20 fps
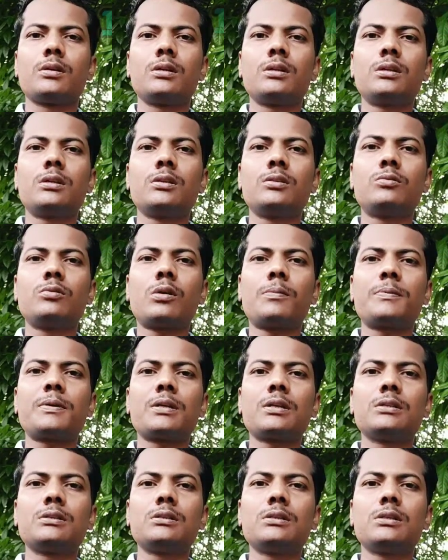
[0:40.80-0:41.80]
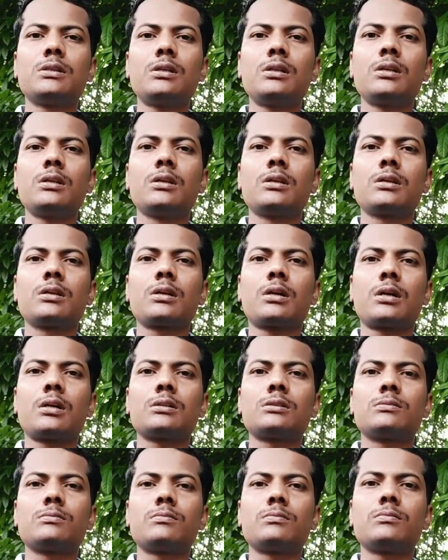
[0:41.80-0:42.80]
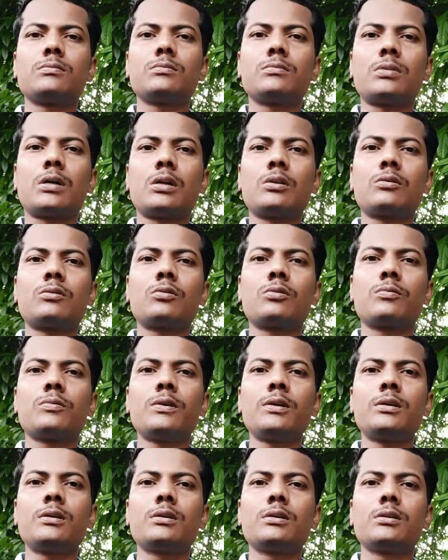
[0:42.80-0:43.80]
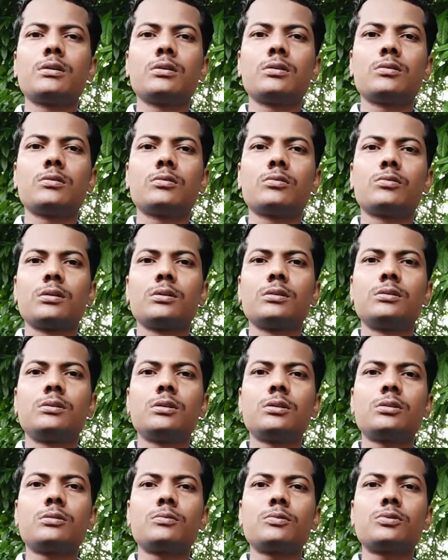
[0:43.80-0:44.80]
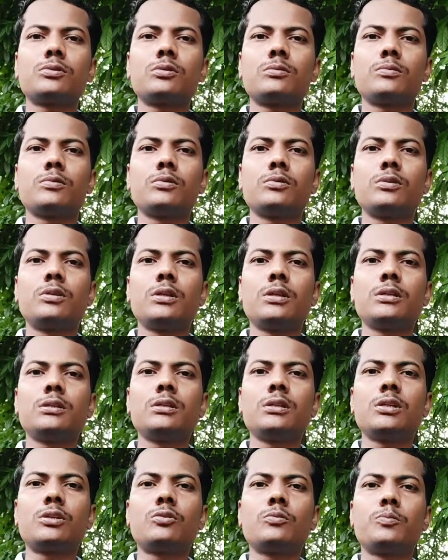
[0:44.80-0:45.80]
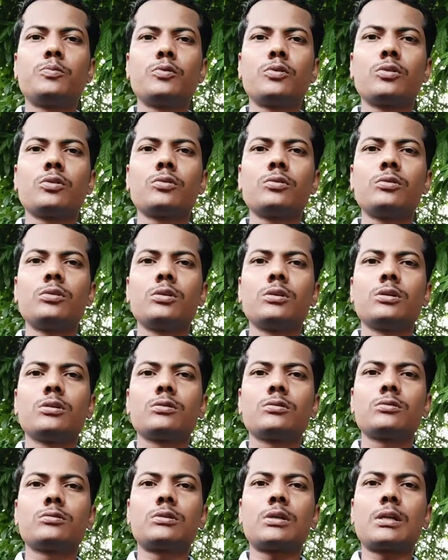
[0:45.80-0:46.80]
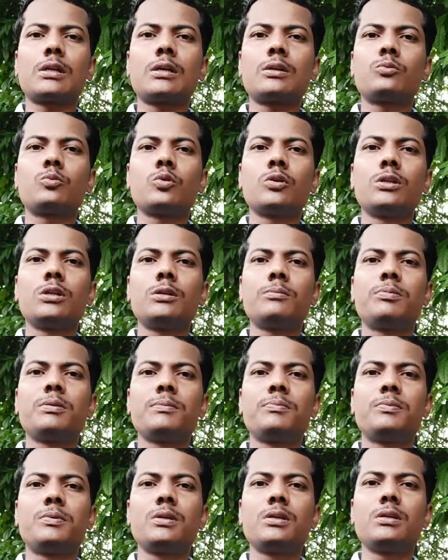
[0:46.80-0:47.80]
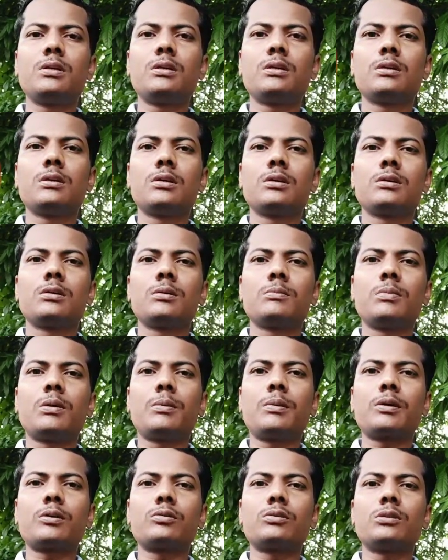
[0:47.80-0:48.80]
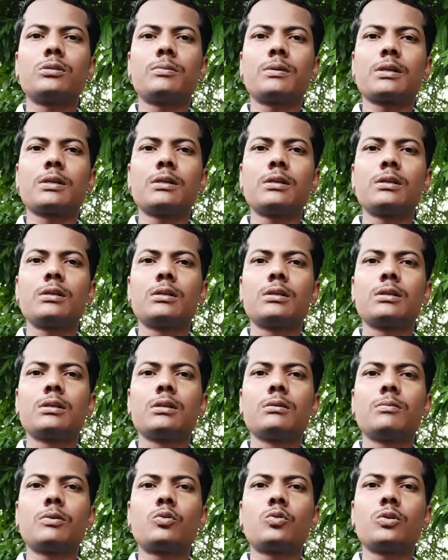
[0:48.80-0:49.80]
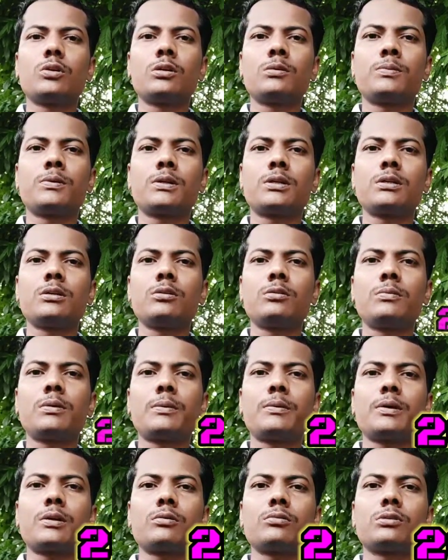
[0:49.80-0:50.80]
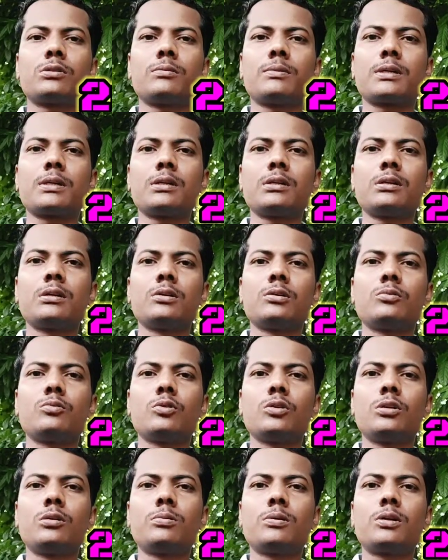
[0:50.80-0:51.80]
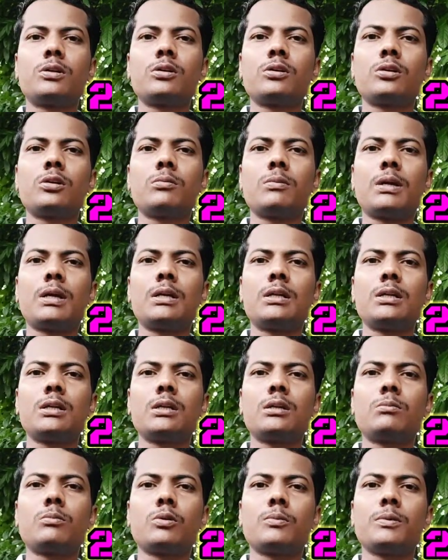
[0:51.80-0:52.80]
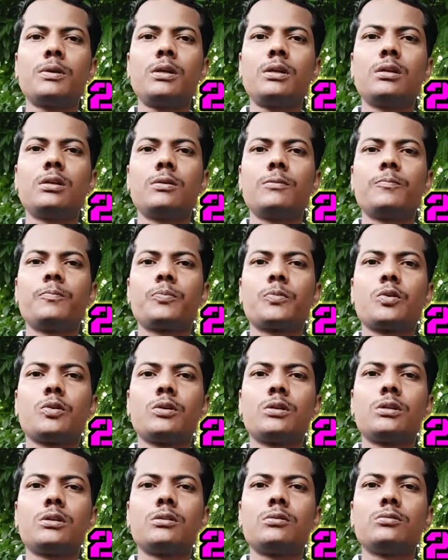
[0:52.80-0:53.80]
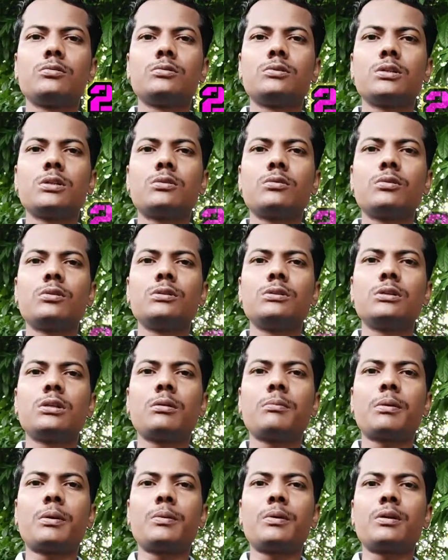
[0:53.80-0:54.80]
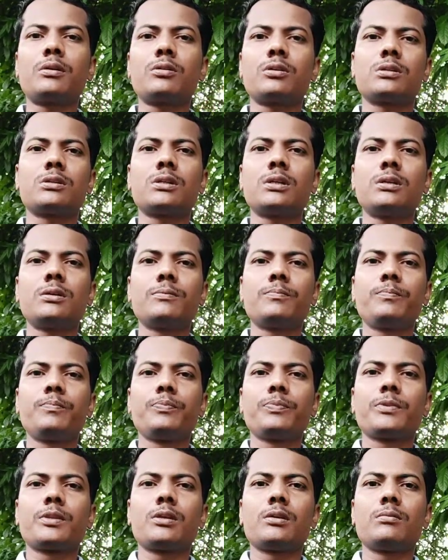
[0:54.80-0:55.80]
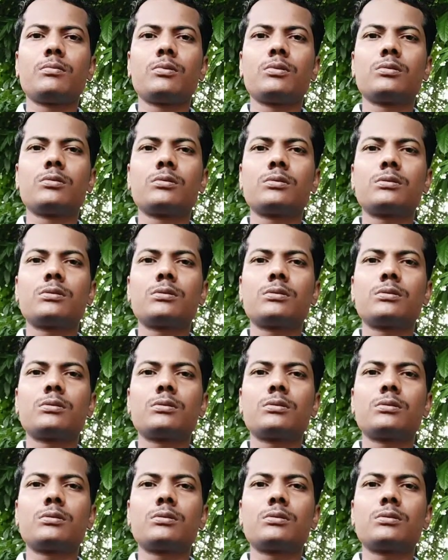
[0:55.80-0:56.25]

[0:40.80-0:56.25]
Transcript: এটি কিন্তু আপনার ইঞ্জিনে কাজ ভালো করবে তো যে সমস্ত বন্ধুদের ইঞ্জিন একটু পুরনো তো তারা টোয়েন্টি ফিফটি ব্যবহার করতে পারেন কিংবা টোয়েন্টি ফর্টিও ব্যবহার করতে পারেন টোয়েন্টি ফর্টি হলো মাল্টিগ্রেড মোবাইল তো এটি কিন্তু যে কোনো ইঞ্জিনে ব্যবহার করা যায় এবং